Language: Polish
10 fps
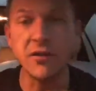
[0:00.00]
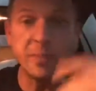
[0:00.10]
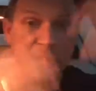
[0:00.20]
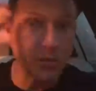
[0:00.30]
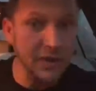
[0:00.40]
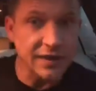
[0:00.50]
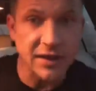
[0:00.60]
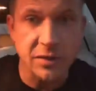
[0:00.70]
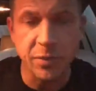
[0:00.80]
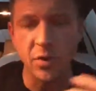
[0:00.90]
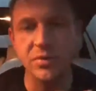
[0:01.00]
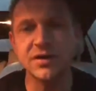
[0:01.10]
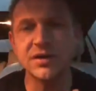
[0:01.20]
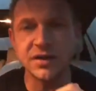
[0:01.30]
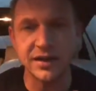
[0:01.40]
wpadłem na taki
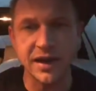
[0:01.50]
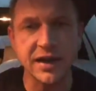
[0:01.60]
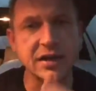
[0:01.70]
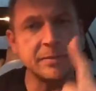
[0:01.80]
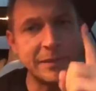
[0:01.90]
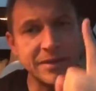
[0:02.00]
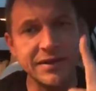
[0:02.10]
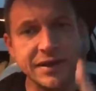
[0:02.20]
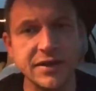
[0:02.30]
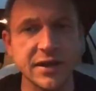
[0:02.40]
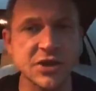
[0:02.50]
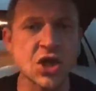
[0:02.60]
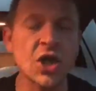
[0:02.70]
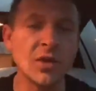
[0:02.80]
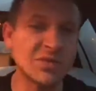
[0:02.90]
pomysł i tak dalej. I pamiętaj też
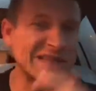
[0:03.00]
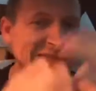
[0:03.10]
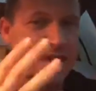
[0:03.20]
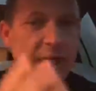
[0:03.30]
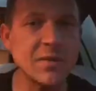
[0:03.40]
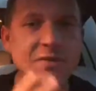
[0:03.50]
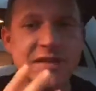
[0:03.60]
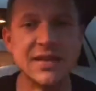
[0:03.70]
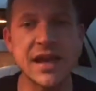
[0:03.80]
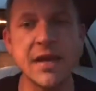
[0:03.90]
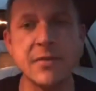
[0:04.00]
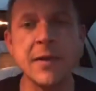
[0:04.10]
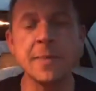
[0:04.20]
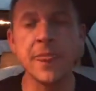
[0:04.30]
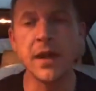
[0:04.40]
przed samym snem
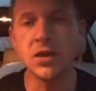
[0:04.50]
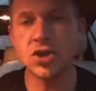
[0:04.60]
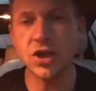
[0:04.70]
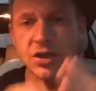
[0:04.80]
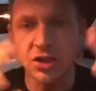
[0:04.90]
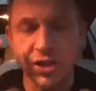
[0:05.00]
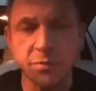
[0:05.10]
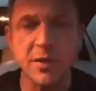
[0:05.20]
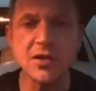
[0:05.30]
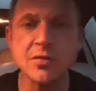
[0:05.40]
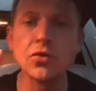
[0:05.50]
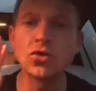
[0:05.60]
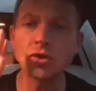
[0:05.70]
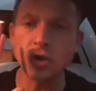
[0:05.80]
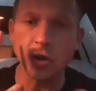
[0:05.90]
45 minut,
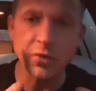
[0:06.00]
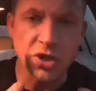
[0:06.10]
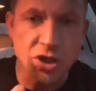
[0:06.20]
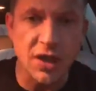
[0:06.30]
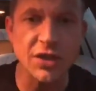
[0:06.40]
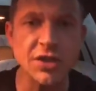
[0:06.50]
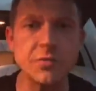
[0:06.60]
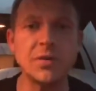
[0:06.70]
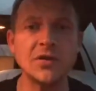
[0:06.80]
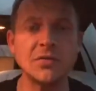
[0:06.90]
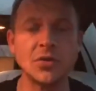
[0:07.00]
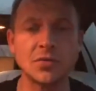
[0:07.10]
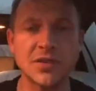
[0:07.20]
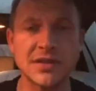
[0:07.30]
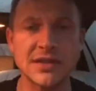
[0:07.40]
to co robisz 45
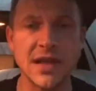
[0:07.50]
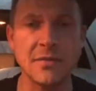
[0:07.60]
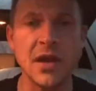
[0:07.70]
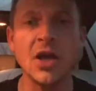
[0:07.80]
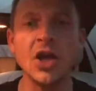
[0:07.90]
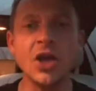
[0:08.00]
minut przed snem,